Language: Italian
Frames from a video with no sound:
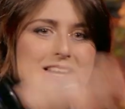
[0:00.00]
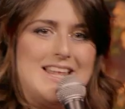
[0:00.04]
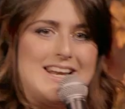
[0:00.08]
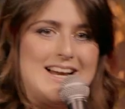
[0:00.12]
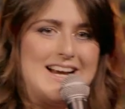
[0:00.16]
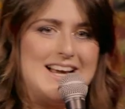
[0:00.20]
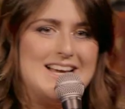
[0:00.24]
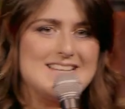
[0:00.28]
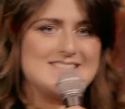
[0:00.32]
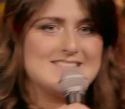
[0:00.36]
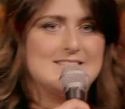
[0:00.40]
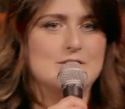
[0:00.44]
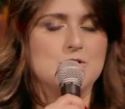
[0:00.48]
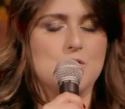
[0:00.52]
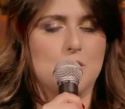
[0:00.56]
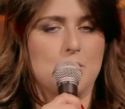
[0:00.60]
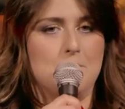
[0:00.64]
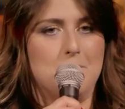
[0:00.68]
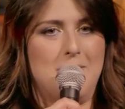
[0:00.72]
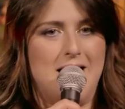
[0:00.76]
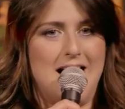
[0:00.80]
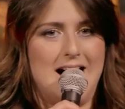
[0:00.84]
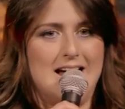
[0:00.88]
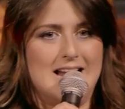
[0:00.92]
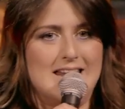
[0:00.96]
le ragazze
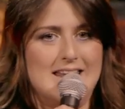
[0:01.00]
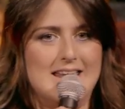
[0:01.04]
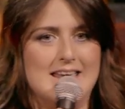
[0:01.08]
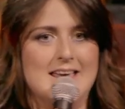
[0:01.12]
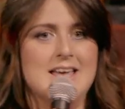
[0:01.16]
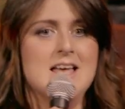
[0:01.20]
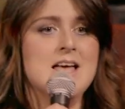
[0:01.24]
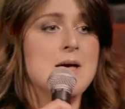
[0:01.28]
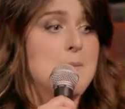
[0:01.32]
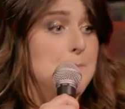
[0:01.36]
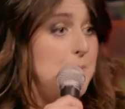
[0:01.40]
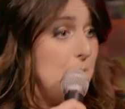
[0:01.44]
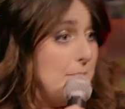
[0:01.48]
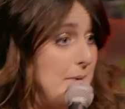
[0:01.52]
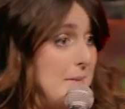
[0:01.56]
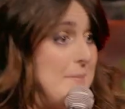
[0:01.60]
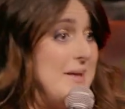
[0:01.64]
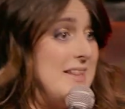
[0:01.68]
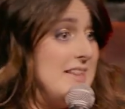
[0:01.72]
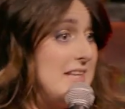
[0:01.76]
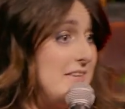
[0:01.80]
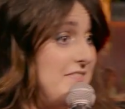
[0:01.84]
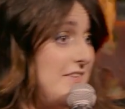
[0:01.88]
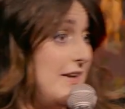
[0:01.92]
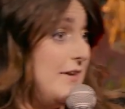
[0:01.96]
normali,
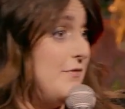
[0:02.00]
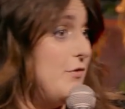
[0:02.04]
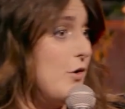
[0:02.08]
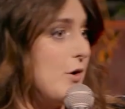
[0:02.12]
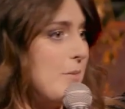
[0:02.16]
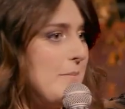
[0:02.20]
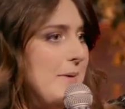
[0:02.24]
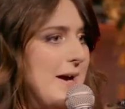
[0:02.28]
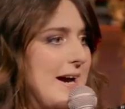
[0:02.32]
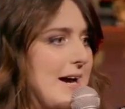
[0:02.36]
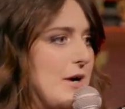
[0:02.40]
propriamente filiforme,